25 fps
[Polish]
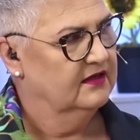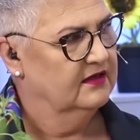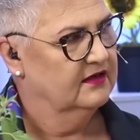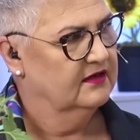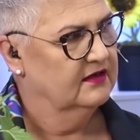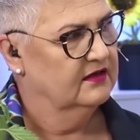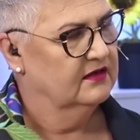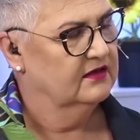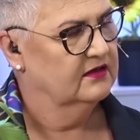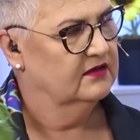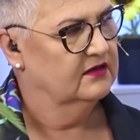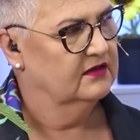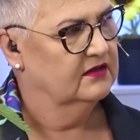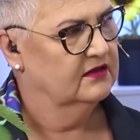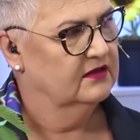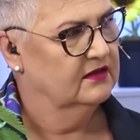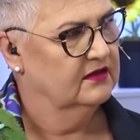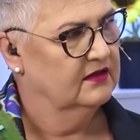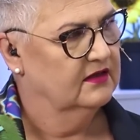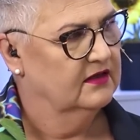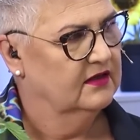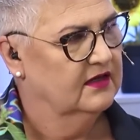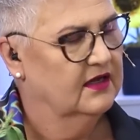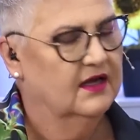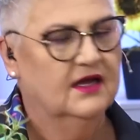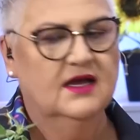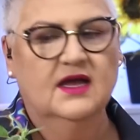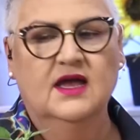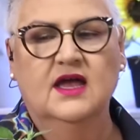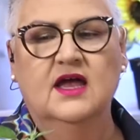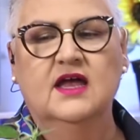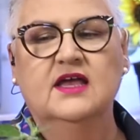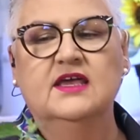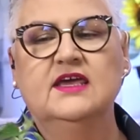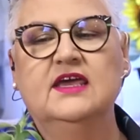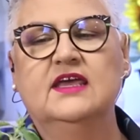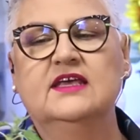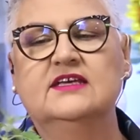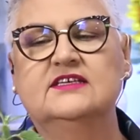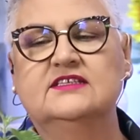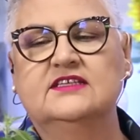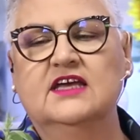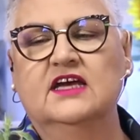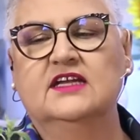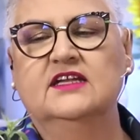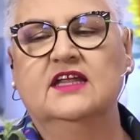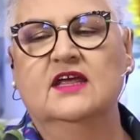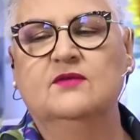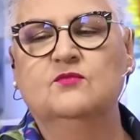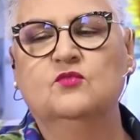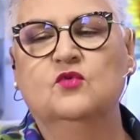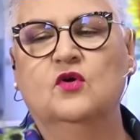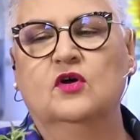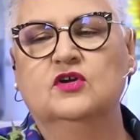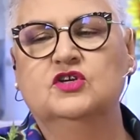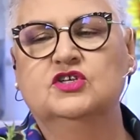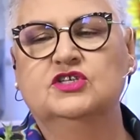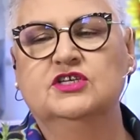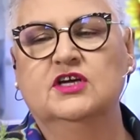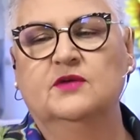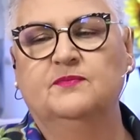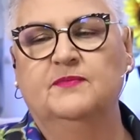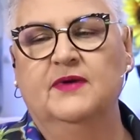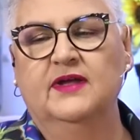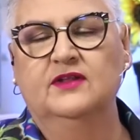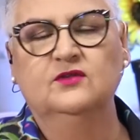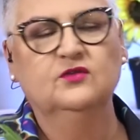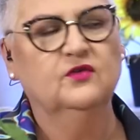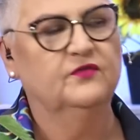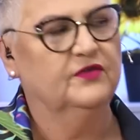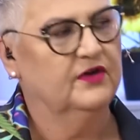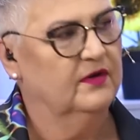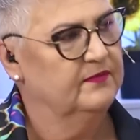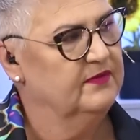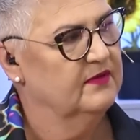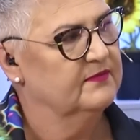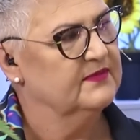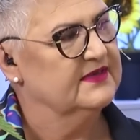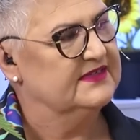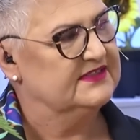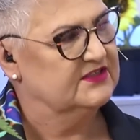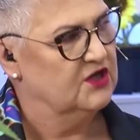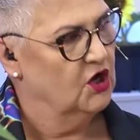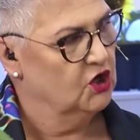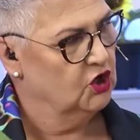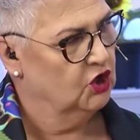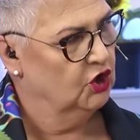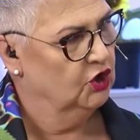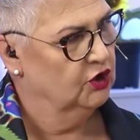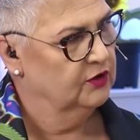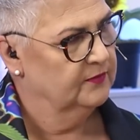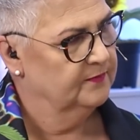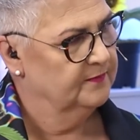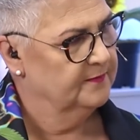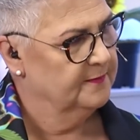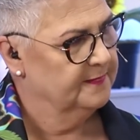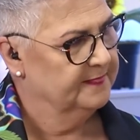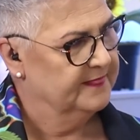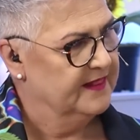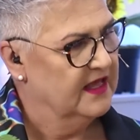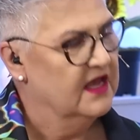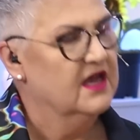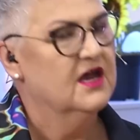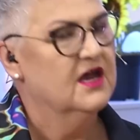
Najmłodsze pędy zbieramy. I z tych najmłodszych pędów robimy sok? Tak.